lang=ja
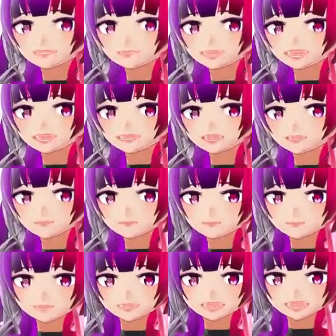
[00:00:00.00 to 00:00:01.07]
あった
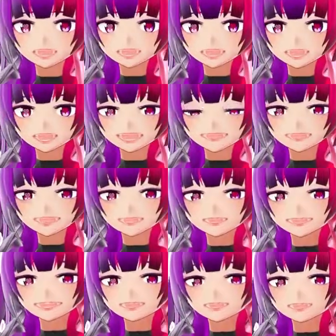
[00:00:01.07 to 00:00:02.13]

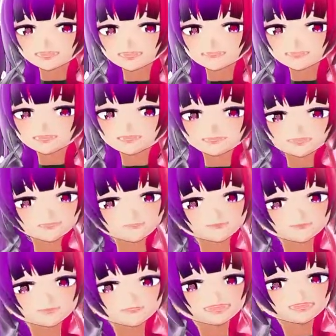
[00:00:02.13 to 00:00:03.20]
イエーイ